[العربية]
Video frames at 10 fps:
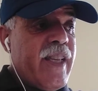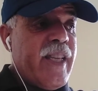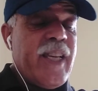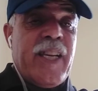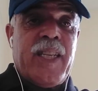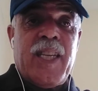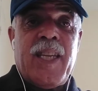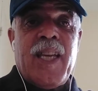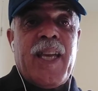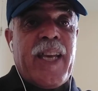
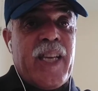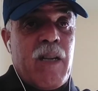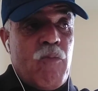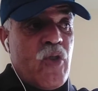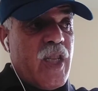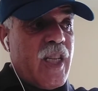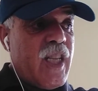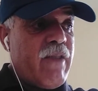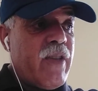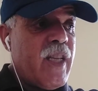يعني غير
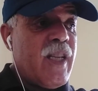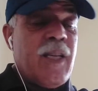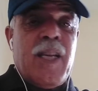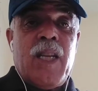مستهدفين